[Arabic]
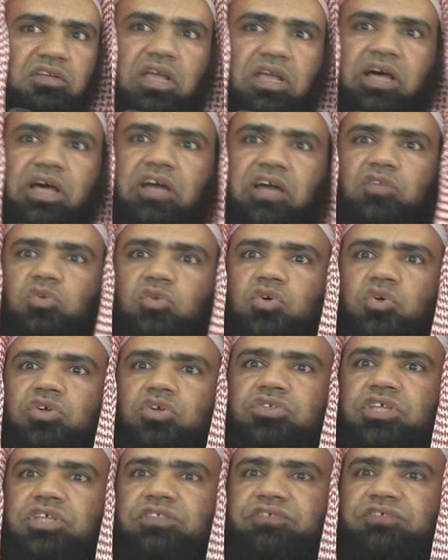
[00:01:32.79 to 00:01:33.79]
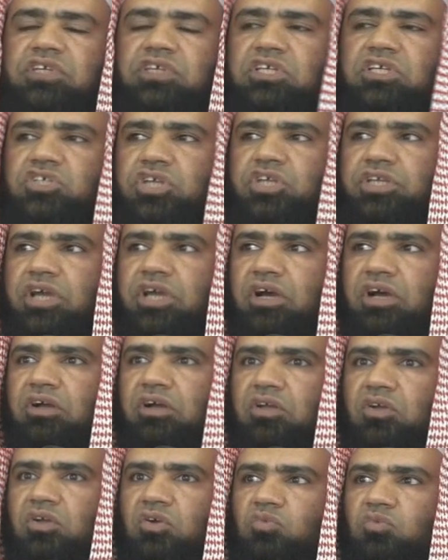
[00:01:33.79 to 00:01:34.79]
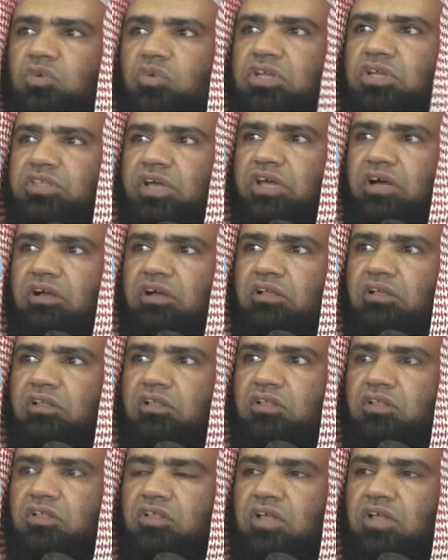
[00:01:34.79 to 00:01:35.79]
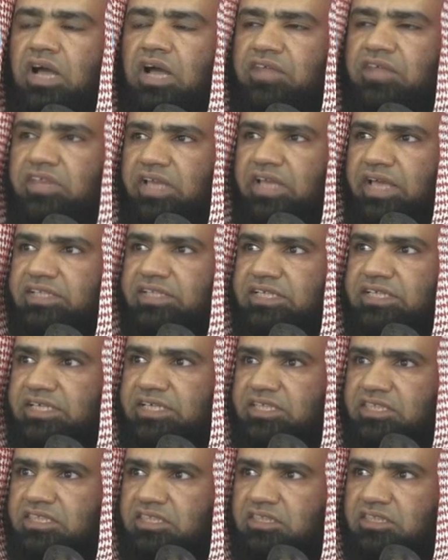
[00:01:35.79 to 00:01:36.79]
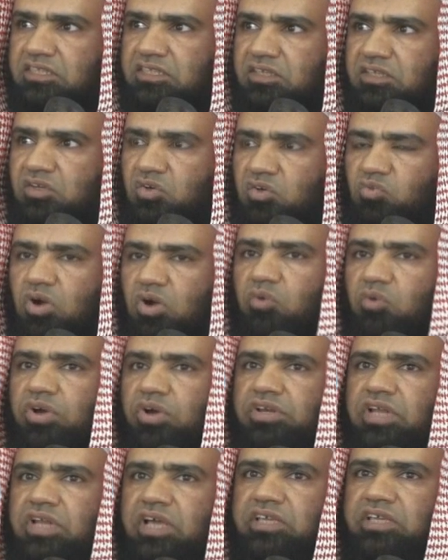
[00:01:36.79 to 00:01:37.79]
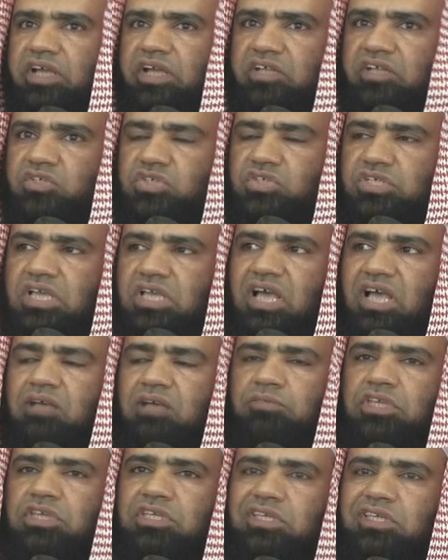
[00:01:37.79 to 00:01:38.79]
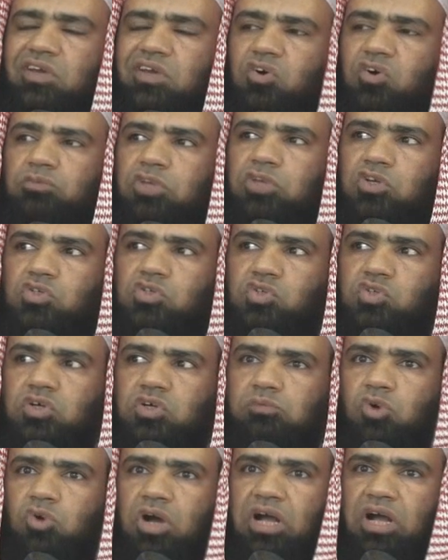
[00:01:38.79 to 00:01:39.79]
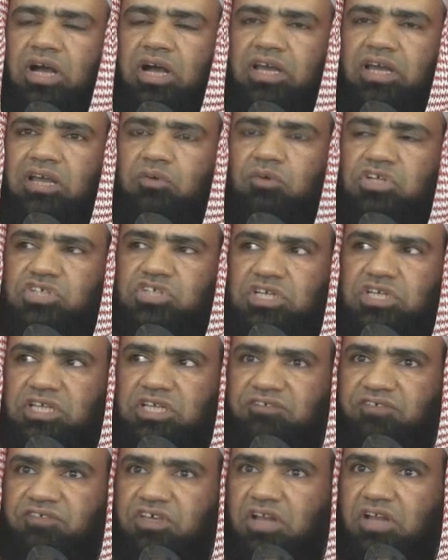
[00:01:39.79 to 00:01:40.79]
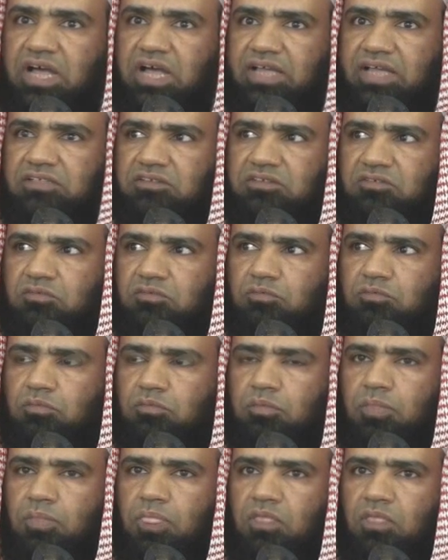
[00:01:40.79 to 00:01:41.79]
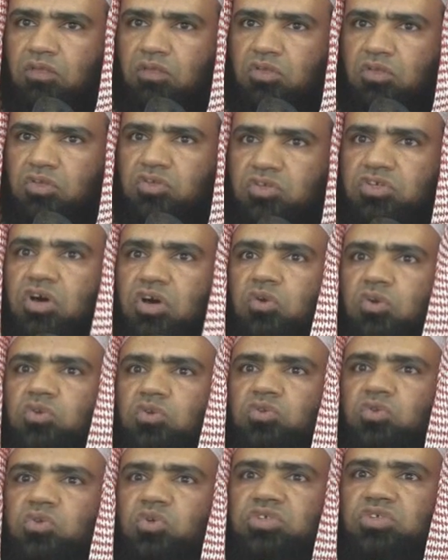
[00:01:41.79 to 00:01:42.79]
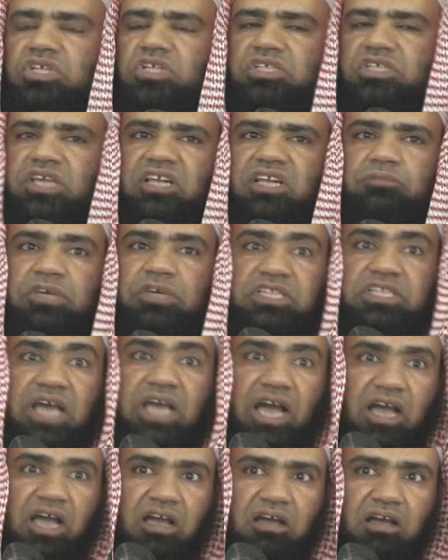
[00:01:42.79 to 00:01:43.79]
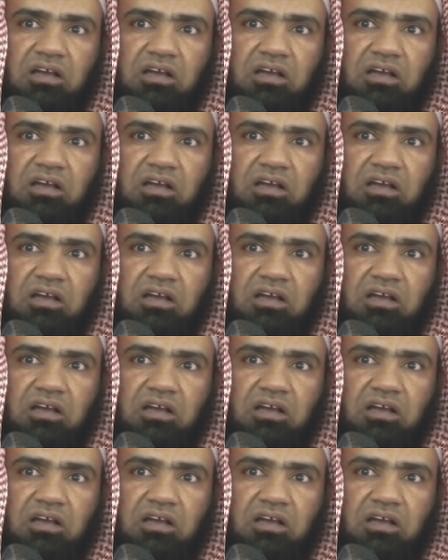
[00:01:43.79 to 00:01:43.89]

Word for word: لا تحدث فيه شيئا ولذا هذا الحديث وهو النهي عن صيام يوم الجمعة على وجه الانفراد يرد تلك البدع